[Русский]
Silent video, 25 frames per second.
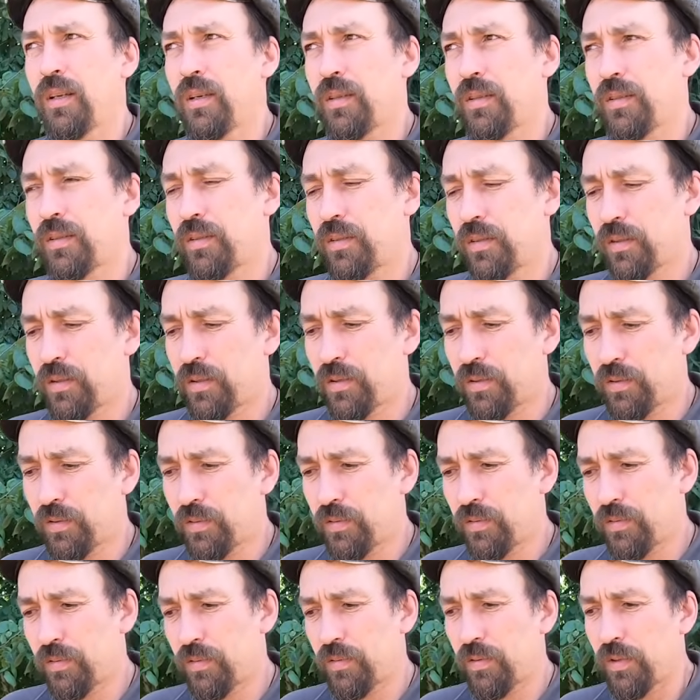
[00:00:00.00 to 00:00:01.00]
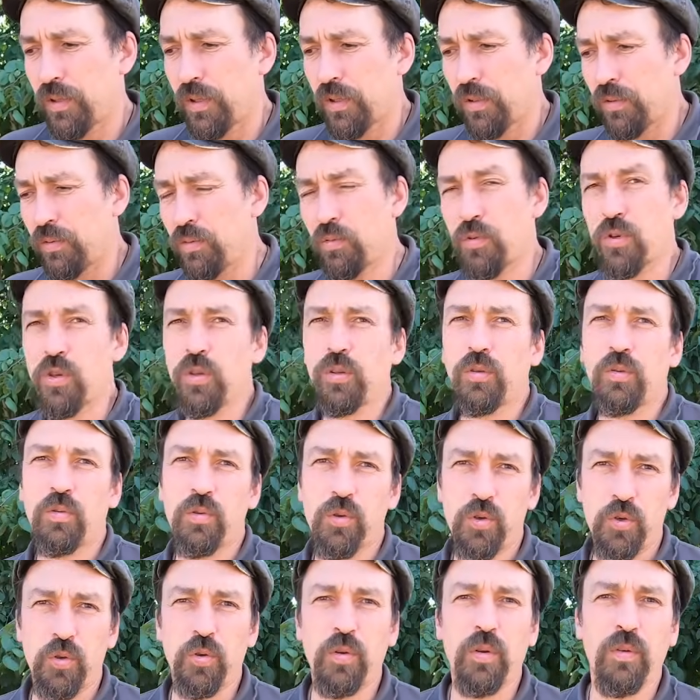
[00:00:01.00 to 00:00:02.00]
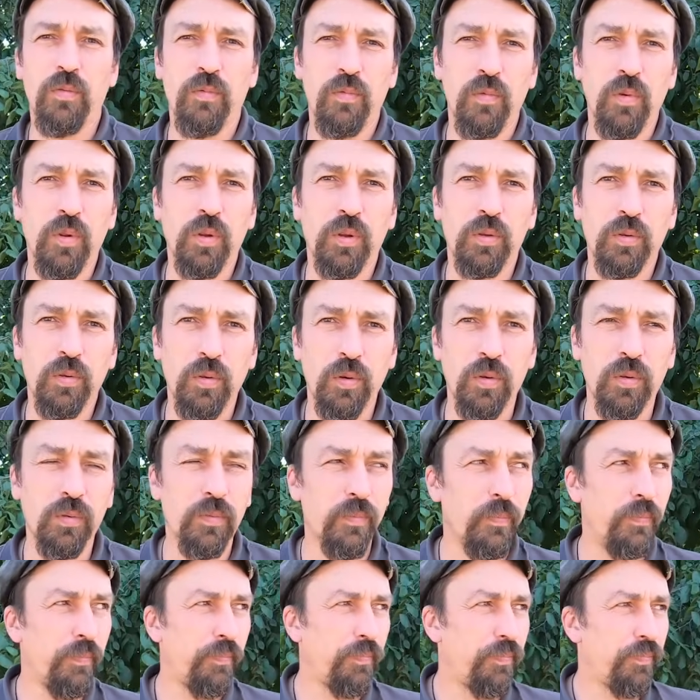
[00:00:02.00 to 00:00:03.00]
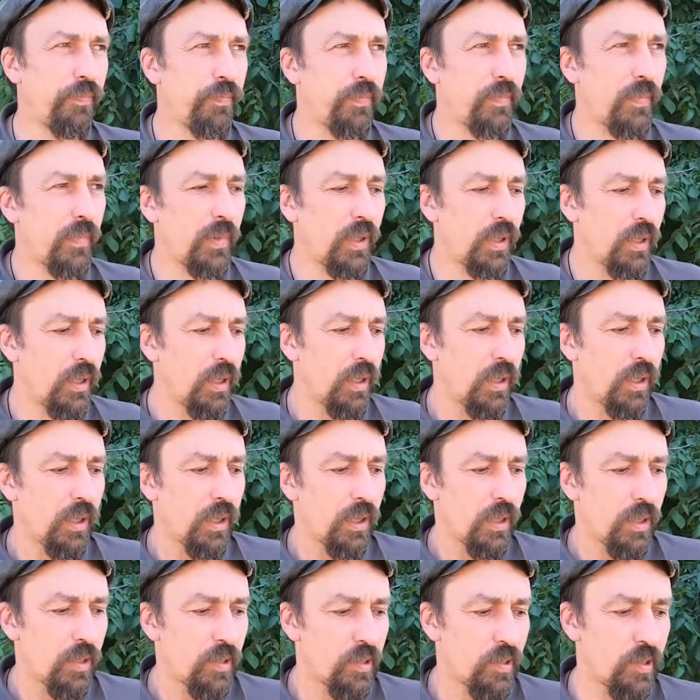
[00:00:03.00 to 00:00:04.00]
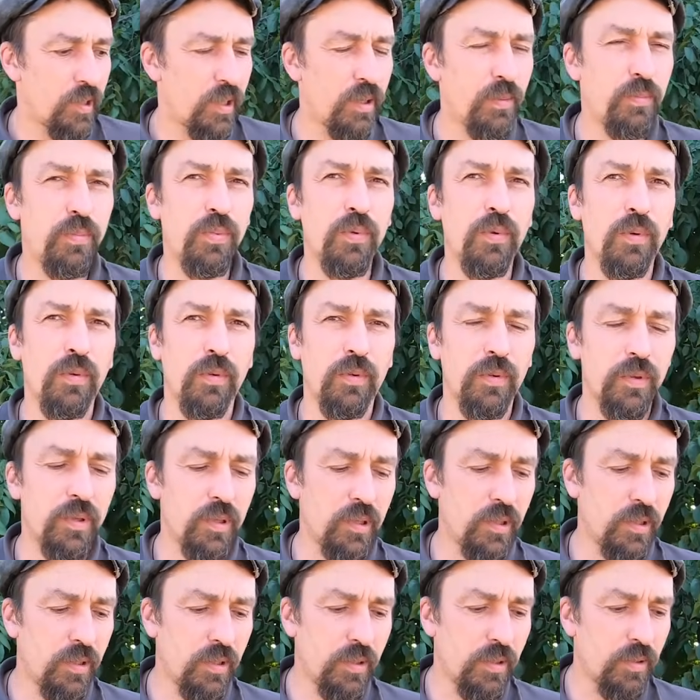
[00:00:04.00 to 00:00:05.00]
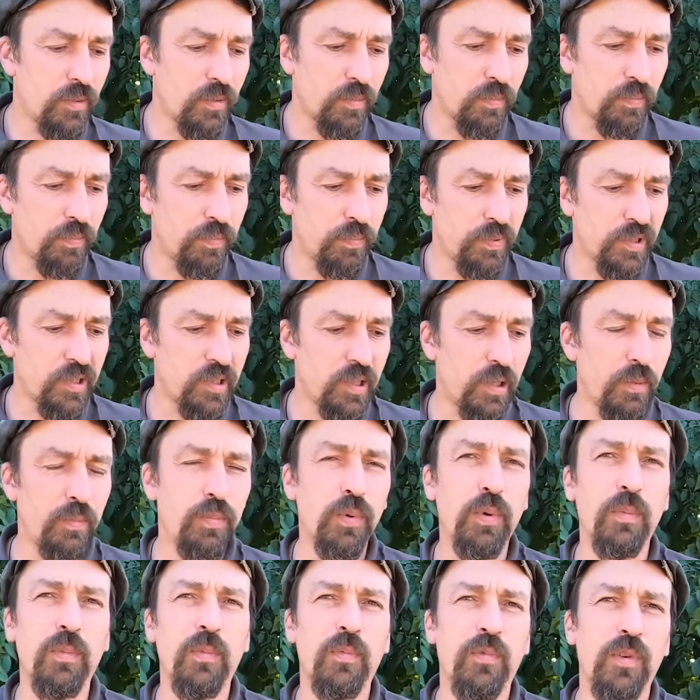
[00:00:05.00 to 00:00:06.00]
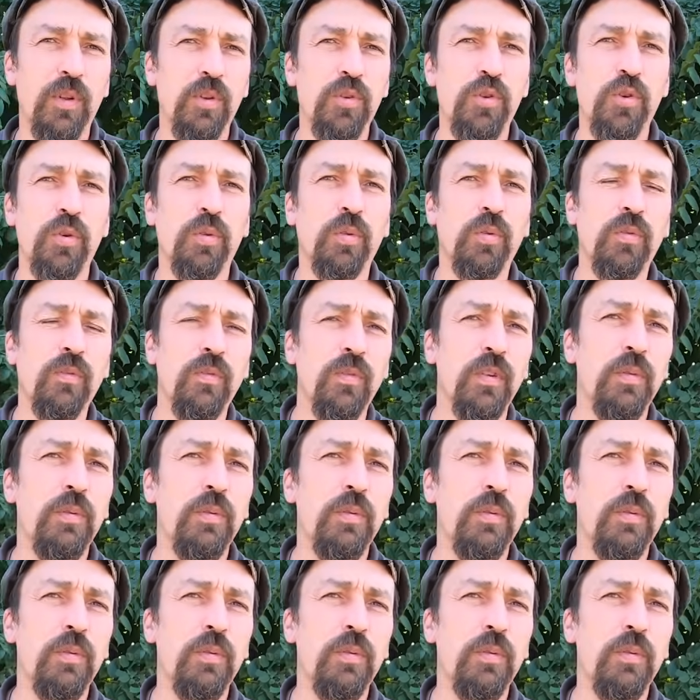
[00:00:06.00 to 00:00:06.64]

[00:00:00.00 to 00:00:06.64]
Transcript: э, нужен ручной волк, то он слепу, э, по слепому волчонку